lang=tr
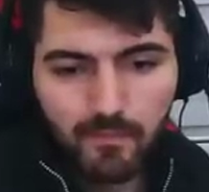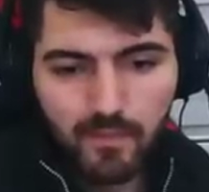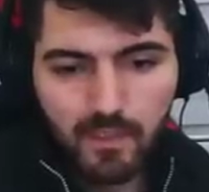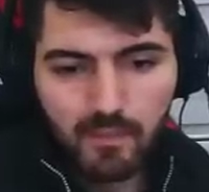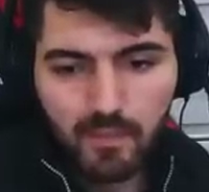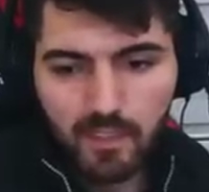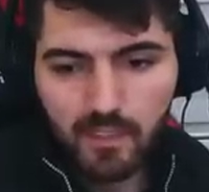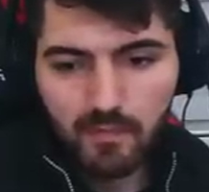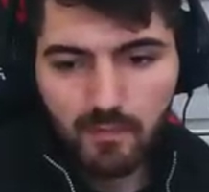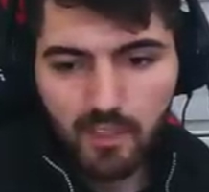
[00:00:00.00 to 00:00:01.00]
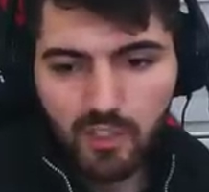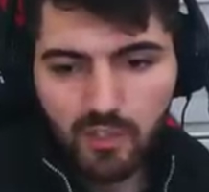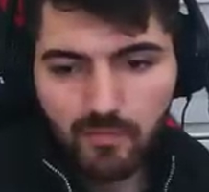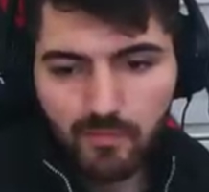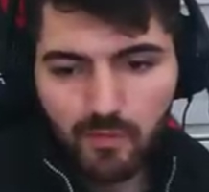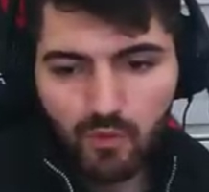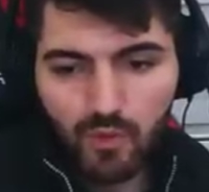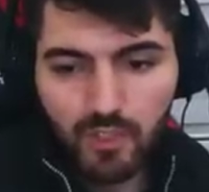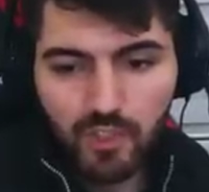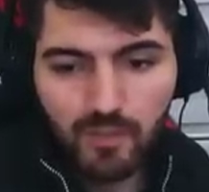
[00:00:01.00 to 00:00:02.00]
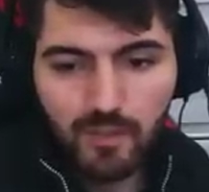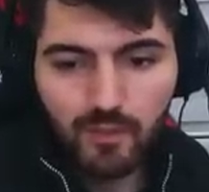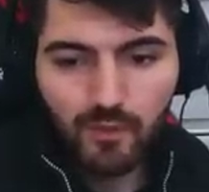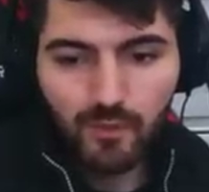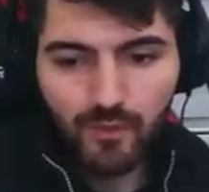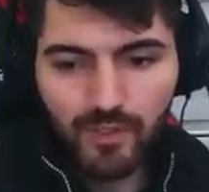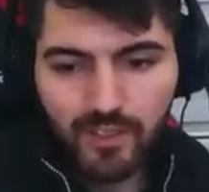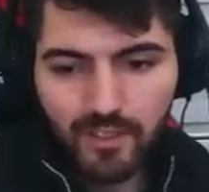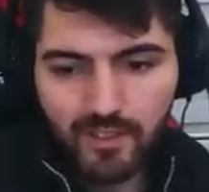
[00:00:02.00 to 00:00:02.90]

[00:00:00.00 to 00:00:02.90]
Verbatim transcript: 22-25. Şu an şaman da yok bu arada.